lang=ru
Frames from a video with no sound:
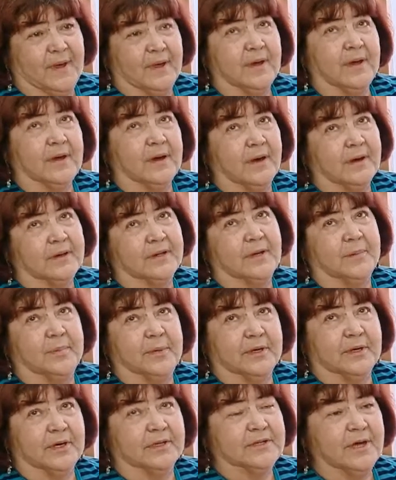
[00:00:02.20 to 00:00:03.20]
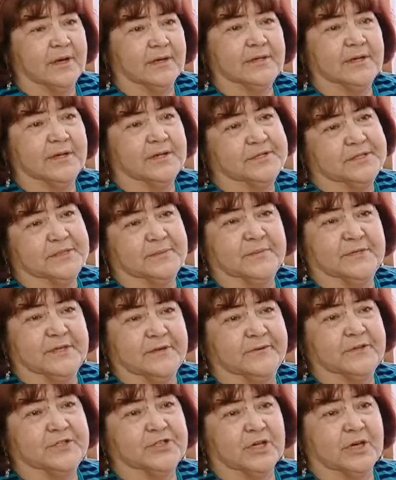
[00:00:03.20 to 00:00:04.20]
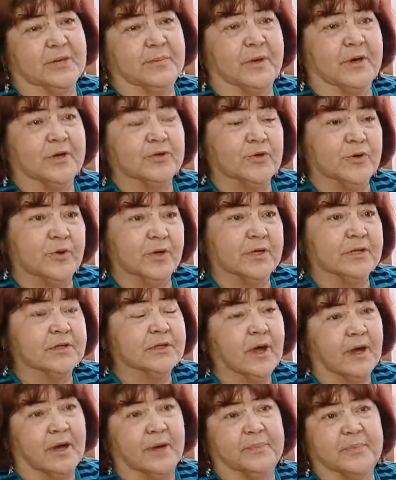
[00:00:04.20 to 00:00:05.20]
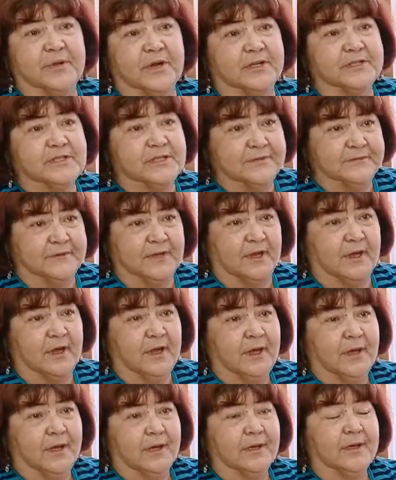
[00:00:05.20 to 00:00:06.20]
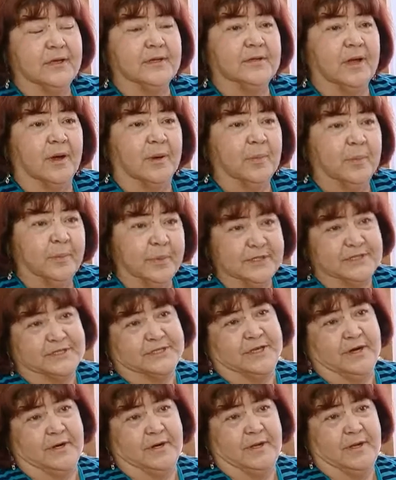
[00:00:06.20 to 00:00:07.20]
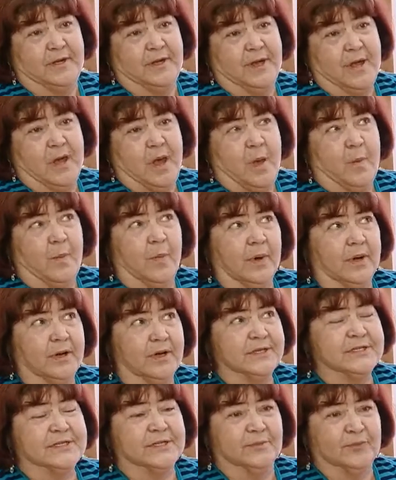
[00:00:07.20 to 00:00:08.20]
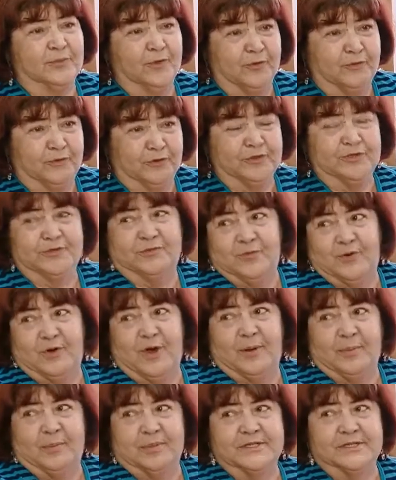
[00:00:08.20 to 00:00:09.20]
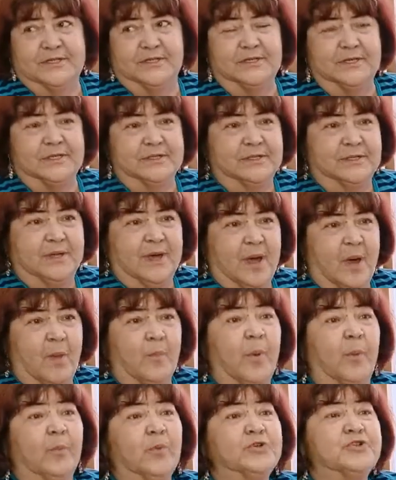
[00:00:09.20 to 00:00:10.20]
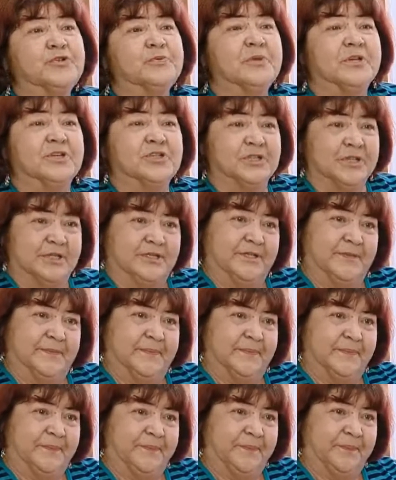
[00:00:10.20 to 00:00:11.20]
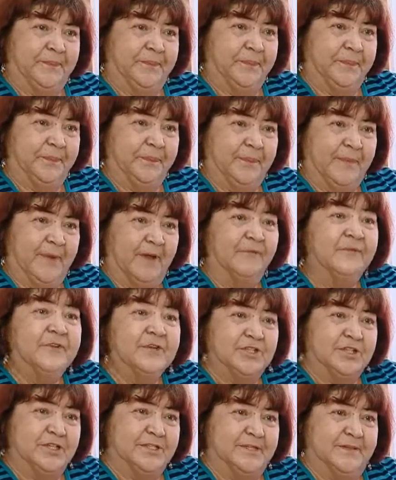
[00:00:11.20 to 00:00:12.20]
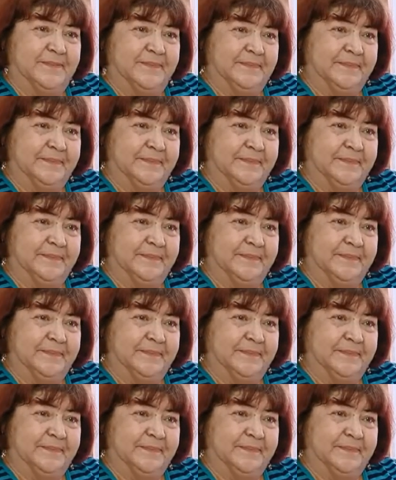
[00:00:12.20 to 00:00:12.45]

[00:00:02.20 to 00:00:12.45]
И как я благодарна этим девочкам, которые так оперативно и так быстро могли со мной, вот, ну как бы сказать, помочь мне жить, выжить.